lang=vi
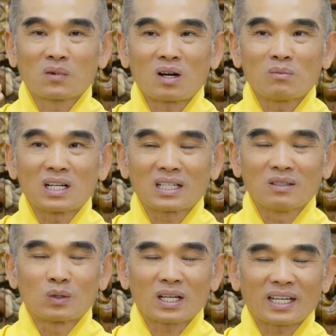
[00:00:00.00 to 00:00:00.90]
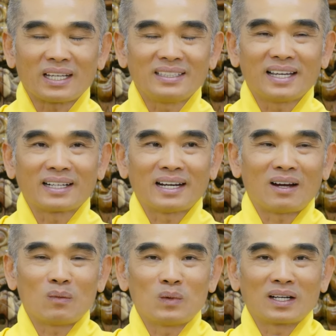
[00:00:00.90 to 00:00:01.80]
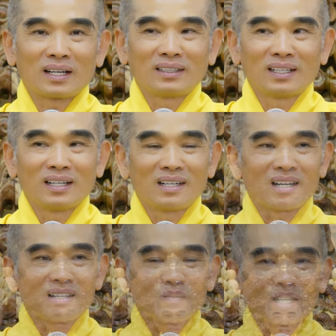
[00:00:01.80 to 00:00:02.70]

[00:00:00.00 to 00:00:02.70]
có bất kỳ một cái kẻ gian nào mà gình rình